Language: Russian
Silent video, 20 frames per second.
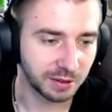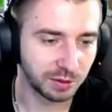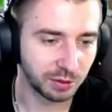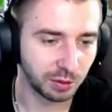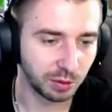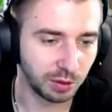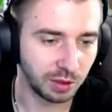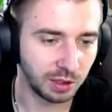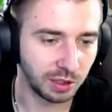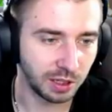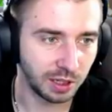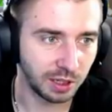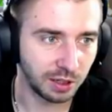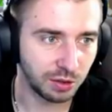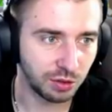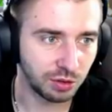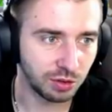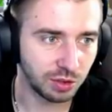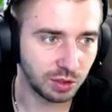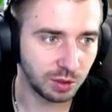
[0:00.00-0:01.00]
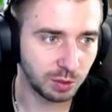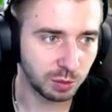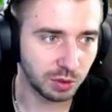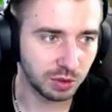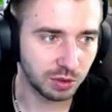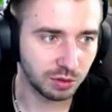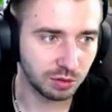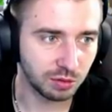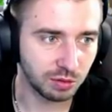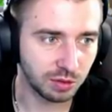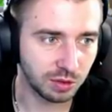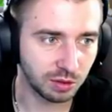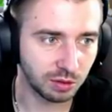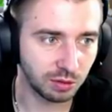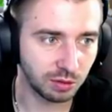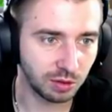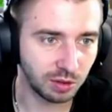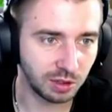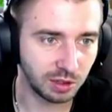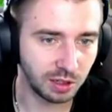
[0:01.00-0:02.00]
То ли я еще не проснулся,
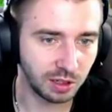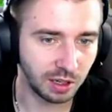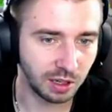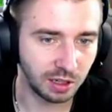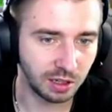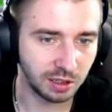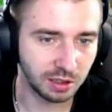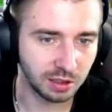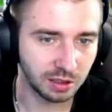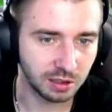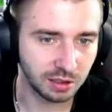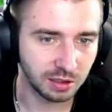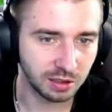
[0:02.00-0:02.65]
то ли реально.